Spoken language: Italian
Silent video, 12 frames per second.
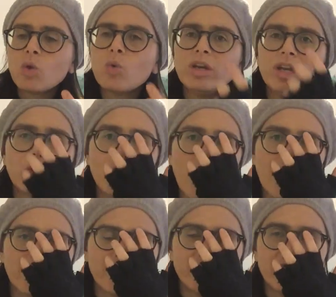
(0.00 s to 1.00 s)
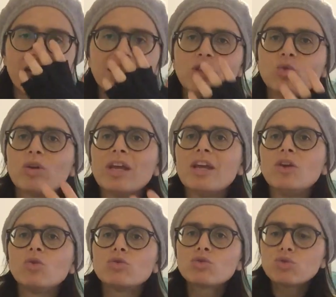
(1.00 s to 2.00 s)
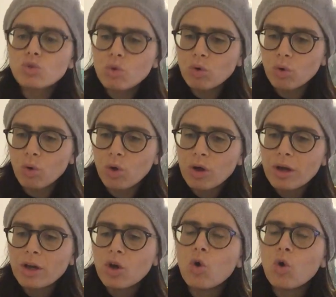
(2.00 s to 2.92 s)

Quindi qua viene detto che non solo